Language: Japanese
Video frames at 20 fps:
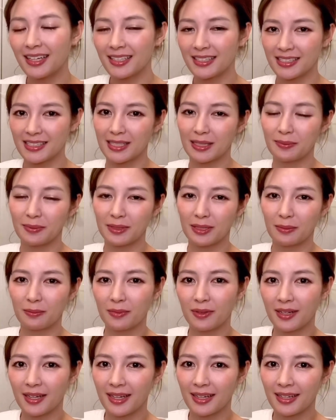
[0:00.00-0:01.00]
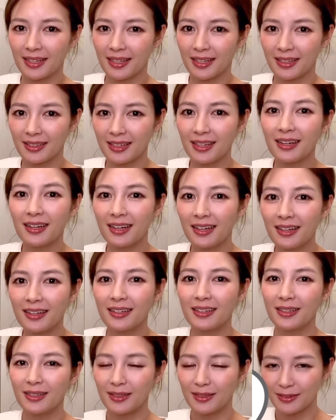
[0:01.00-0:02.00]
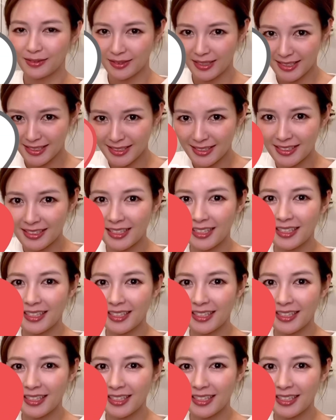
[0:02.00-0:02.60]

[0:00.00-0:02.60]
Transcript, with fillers: 調べてもらえたら嬉しいです。